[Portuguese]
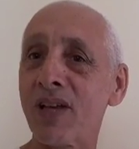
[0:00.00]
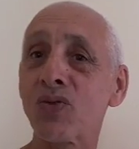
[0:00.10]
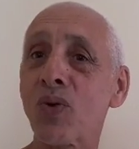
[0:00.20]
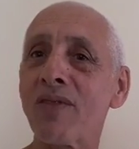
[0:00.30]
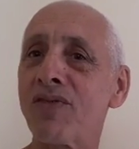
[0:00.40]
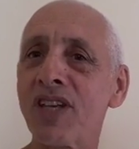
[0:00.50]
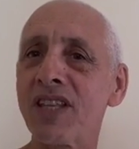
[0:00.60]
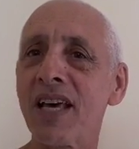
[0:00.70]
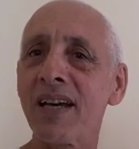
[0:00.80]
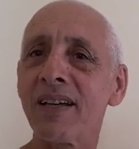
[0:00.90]
na sua
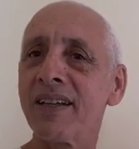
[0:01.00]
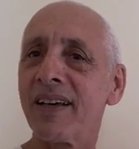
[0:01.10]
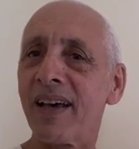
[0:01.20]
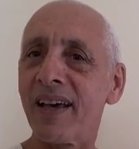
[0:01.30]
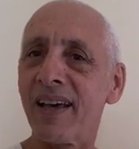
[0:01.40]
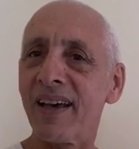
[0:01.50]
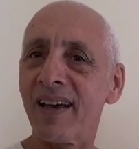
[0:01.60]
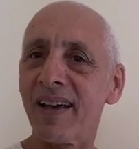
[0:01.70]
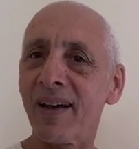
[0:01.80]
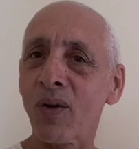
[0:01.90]
vida
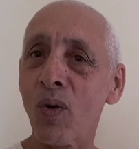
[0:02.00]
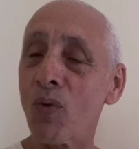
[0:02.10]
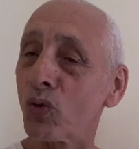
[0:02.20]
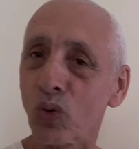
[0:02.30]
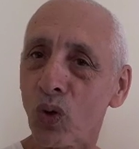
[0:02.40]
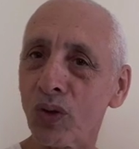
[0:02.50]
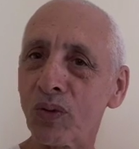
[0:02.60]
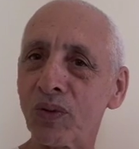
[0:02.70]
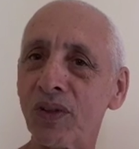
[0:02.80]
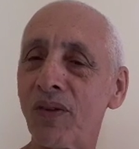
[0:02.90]
eh, eh, como um todo.